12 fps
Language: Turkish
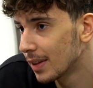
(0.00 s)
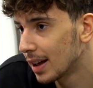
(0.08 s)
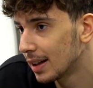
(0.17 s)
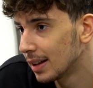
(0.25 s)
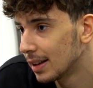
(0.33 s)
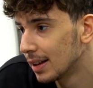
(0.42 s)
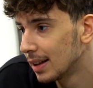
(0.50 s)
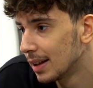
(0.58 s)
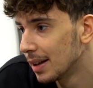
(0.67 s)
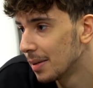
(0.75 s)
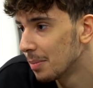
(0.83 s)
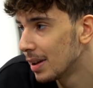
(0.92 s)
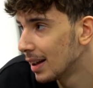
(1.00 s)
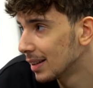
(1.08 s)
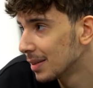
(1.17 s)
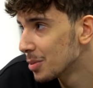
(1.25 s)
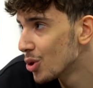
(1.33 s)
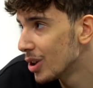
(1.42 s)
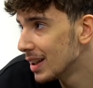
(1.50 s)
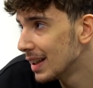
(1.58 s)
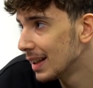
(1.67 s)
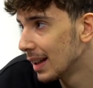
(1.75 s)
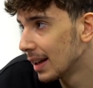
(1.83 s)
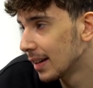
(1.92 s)
Hani planımız öyle
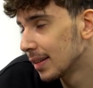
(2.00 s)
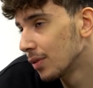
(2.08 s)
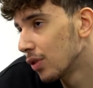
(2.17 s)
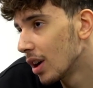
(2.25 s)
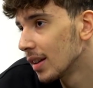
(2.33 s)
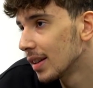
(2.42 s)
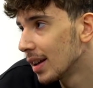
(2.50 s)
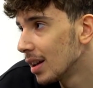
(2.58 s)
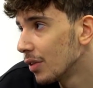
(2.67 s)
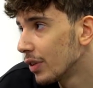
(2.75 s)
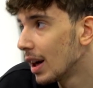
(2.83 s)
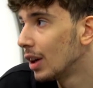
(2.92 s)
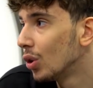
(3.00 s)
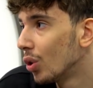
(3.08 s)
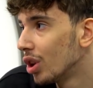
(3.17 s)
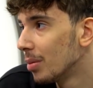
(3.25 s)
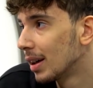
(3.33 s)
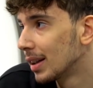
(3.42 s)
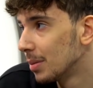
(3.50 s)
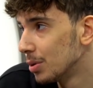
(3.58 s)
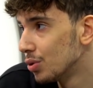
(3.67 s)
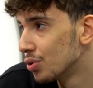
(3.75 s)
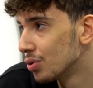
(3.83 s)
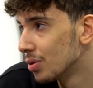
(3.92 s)
değildi. Yani Fransa ile finalde oynamak
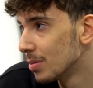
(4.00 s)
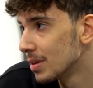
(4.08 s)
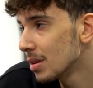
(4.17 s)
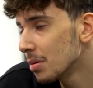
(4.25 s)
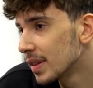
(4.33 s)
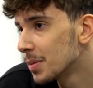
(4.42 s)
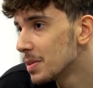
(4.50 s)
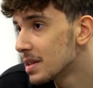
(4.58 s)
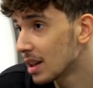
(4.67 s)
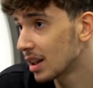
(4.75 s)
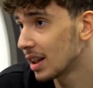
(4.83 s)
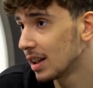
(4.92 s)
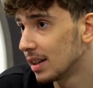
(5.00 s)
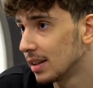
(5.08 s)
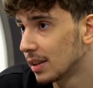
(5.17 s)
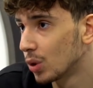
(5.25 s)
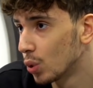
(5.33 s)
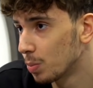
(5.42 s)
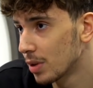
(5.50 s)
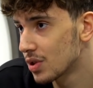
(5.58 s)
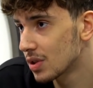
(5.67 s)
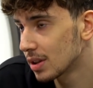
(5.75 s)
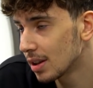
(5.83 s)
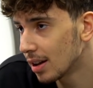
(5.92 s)
gibi düşündüğümüz ama Sırbistan'a yenildik grup
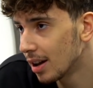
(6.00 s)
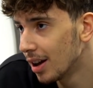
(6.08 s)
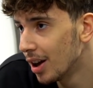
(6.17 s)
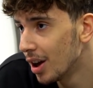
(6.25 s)
maçında.